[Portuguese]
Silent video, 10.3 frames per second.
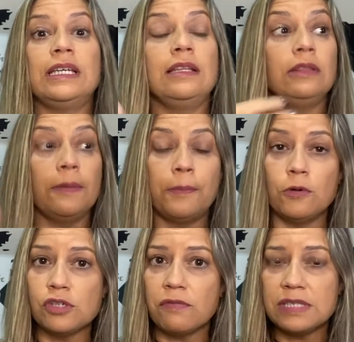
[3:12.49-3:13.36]
Aí
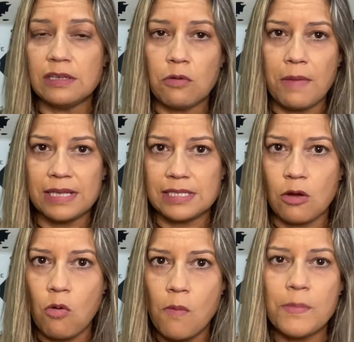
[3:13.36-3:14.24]
depois que você começa
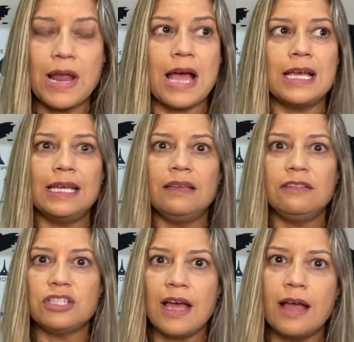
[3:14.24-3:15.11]
a comprar,
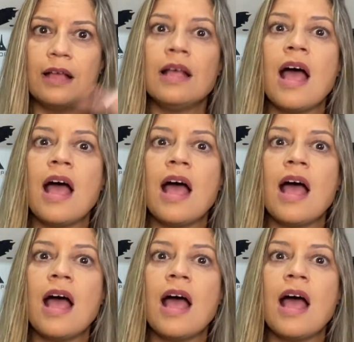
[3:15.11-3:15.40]
ele já